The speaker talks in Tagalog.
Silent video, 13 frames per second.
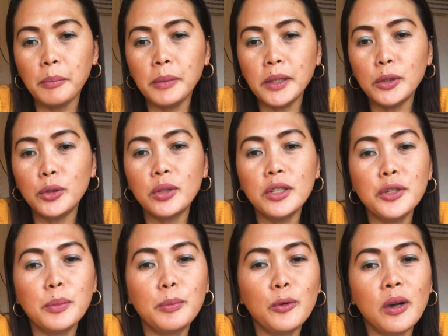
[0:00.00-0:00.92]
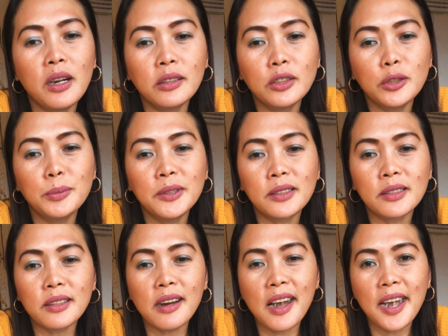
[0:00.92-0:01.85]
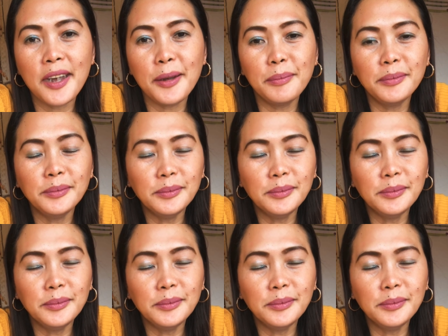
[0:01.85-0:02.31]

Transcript: Pindutin niyo po ang subscribe.